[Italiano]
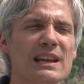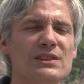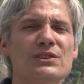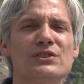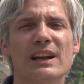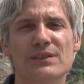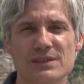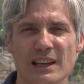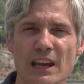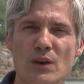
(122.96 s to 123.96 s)
le
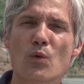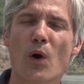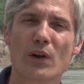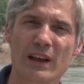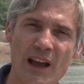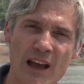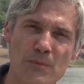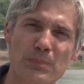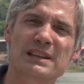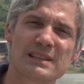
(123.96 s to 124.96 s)
esigenze dei cuori
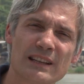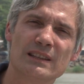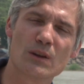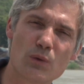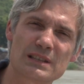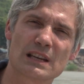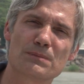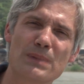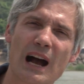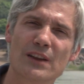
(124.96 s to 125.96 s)
presenti in questa
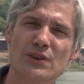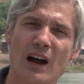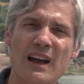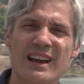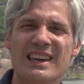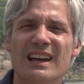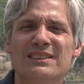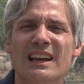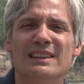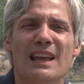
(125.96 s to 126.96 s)
spiaggia che
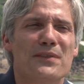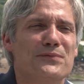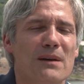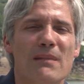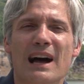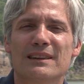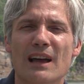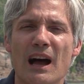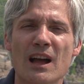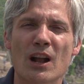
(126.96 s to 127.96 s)
attende
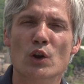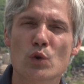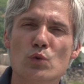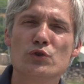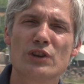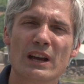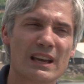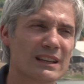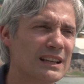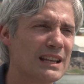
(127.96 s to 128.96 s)
affamata luce,
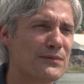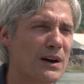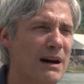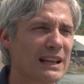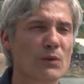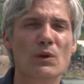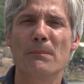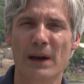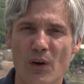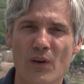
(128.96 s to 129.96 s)
che attende affamata una
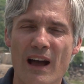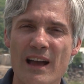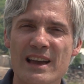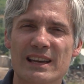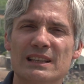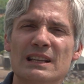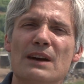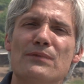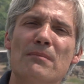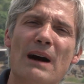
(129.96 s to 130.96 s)
parola, che attende
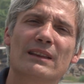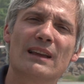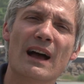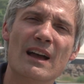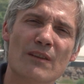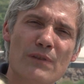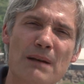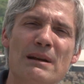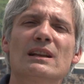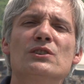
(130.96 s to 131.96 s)
affamata
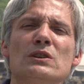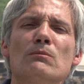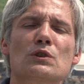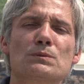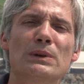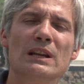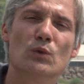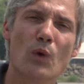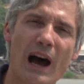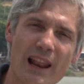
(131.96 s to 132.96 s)
veramente il cibo
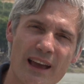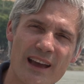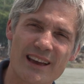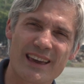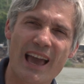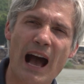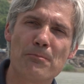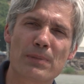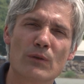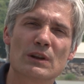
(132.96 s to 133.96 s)
spirituale che
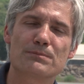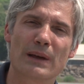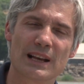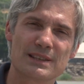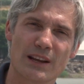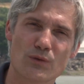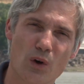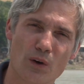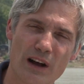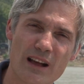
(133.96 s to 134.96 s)
apre una speranza
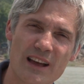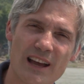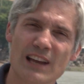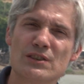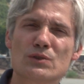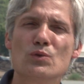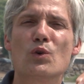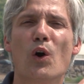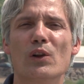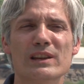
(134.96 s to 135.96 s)
nuova. E Gesù
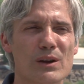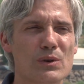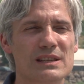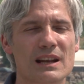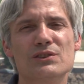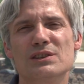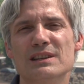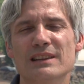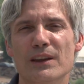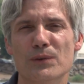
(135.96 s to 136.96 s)
coglie questa
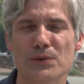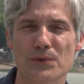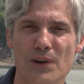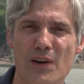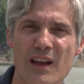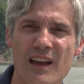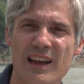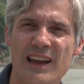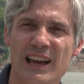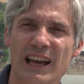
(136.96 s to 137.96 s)
necessità di ognuno
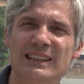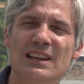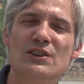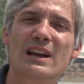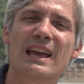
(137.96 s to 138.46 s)
e dice